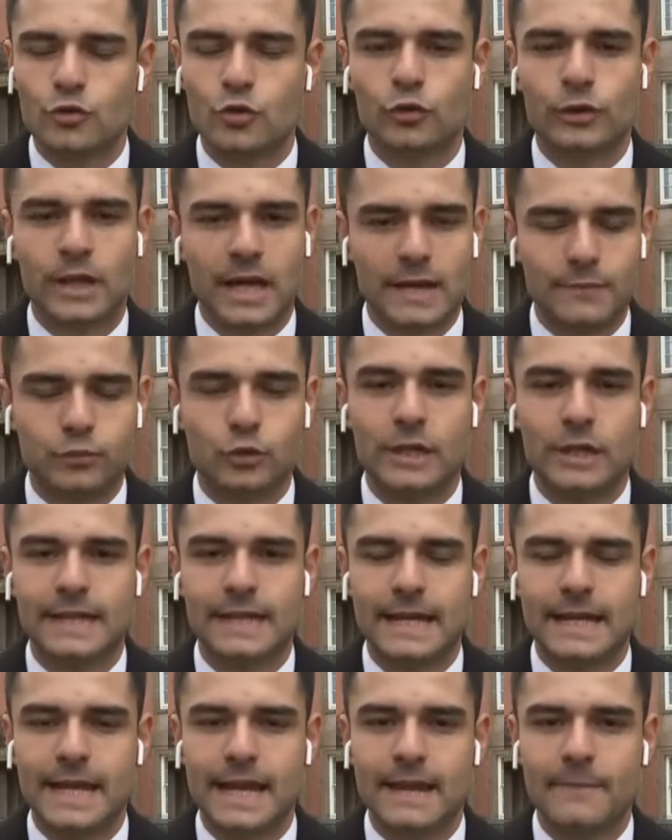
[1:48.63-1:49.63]
Onlar bu
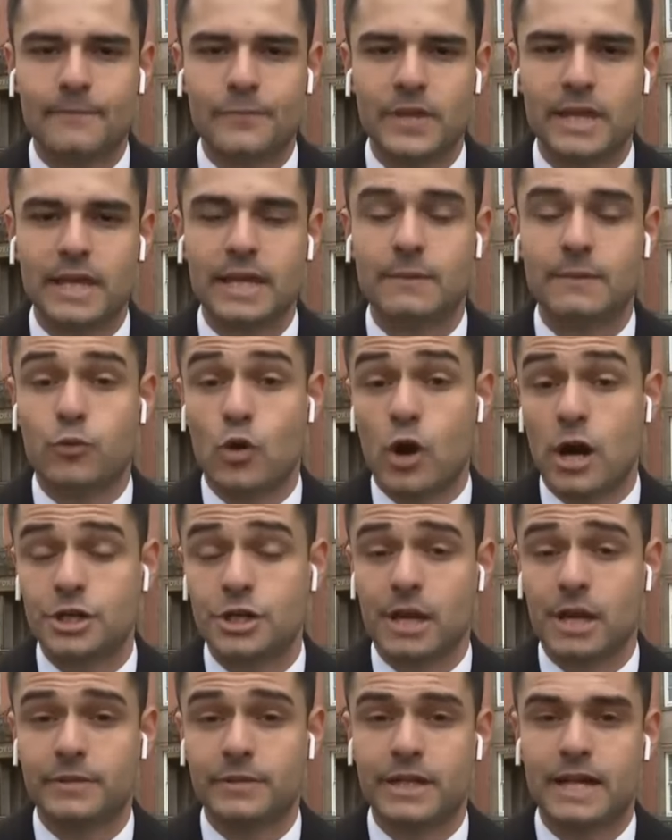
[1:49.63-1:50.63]
nedenle e, bu
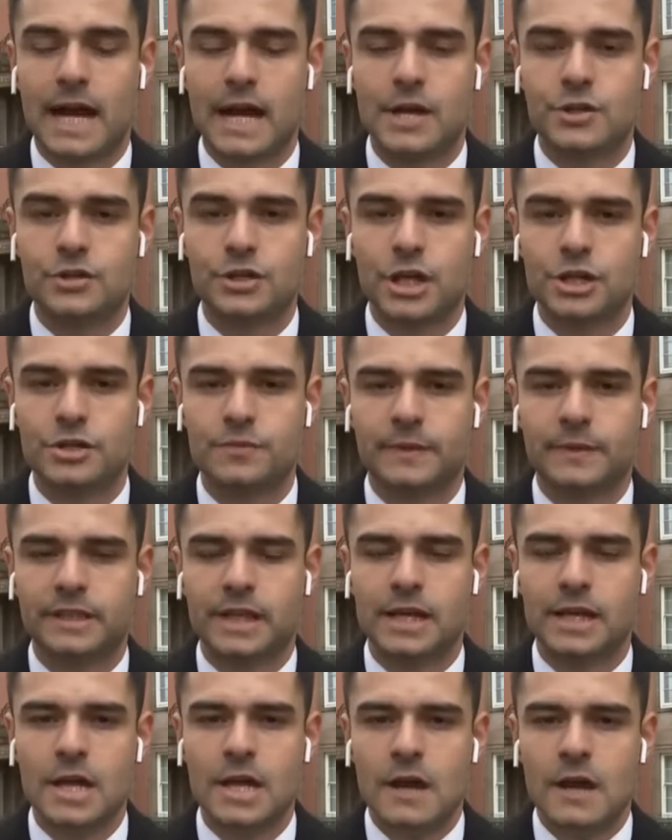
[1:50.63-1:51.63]
akşamki
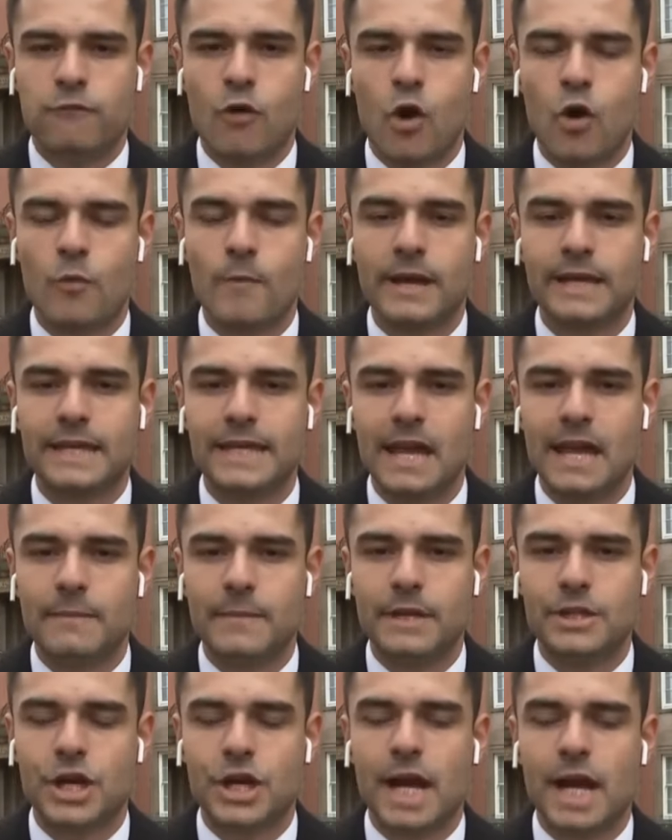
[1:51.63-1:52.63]
karşılaşmada forma
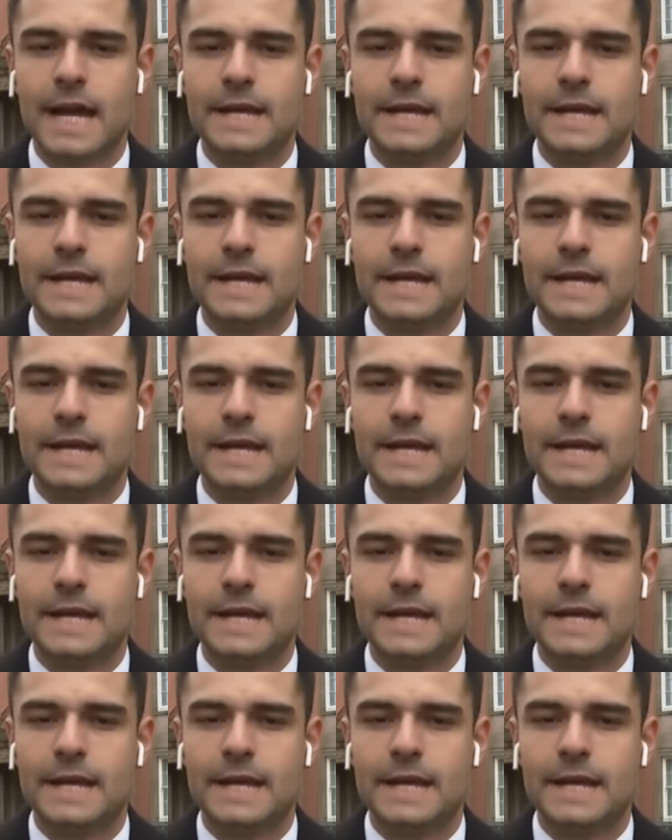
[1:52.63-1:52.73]
giyemeyecek.